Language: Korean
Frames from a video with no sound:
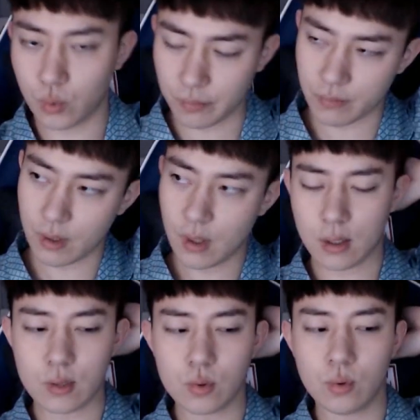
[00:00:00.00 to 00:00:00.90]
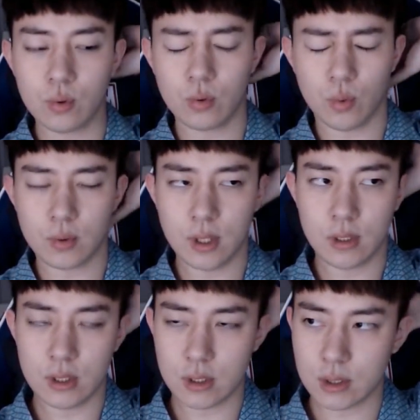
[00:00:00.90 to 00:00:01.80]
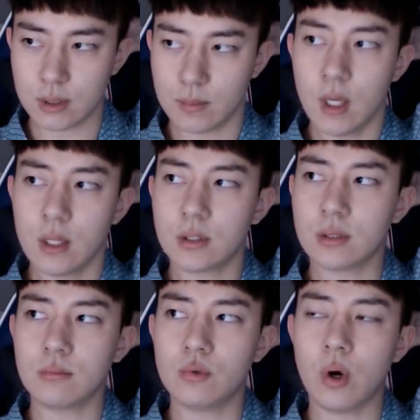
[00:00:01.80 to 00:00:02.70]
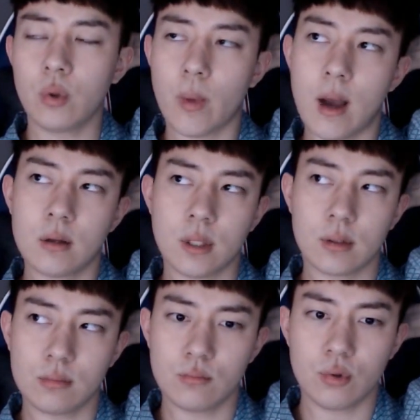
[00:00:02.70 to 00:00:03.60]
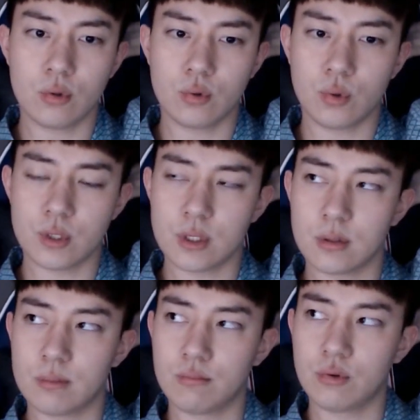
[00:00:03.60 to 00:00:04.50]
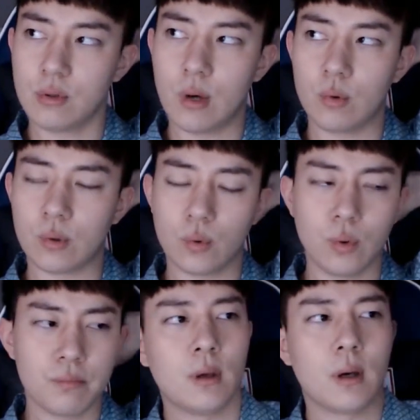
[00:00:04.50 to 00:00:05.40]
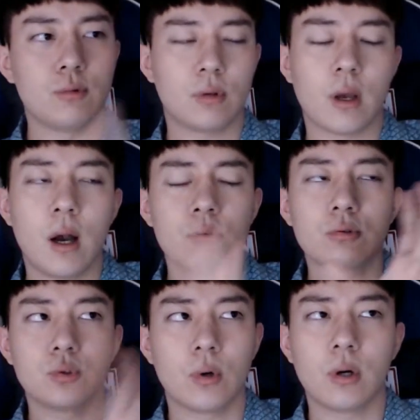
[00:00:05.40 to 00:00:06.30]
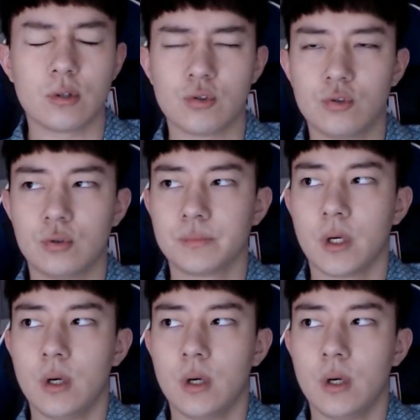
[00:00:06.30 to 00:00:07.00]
그러니까 사촌 동생이 지금 승무원, 외항사 승무원으로 지금 근무를 하고 있고, 아무튼 걔가 한국 들어와가지고,